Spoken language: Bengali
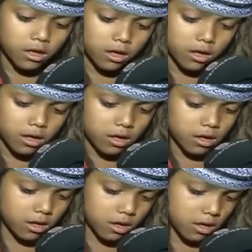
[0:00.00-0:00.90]
আপনি কি কি
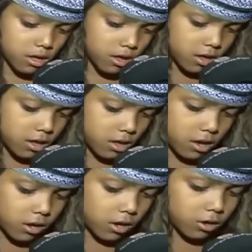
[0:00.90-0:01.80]
করেন
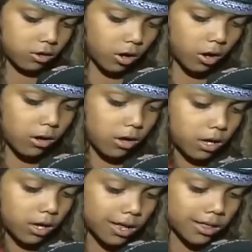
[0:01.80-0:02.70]
সব
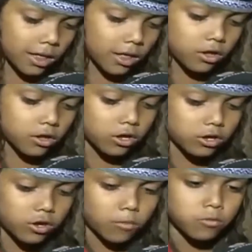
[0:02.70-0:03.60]
ক্যান্সার হইতে
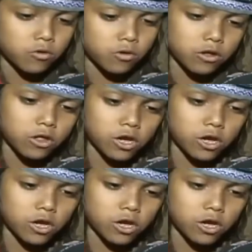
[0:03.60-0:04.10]
সব রোগী